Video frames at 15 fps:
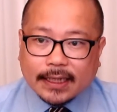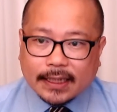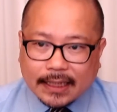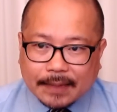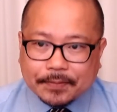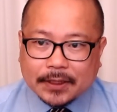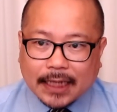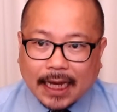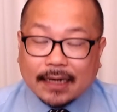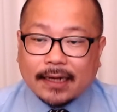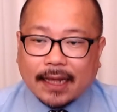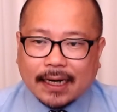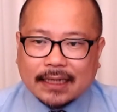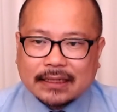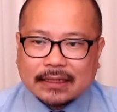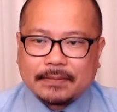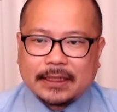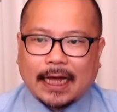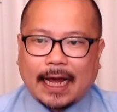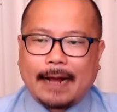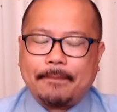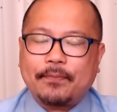입장을
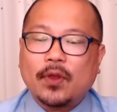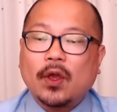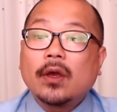내놨습니다.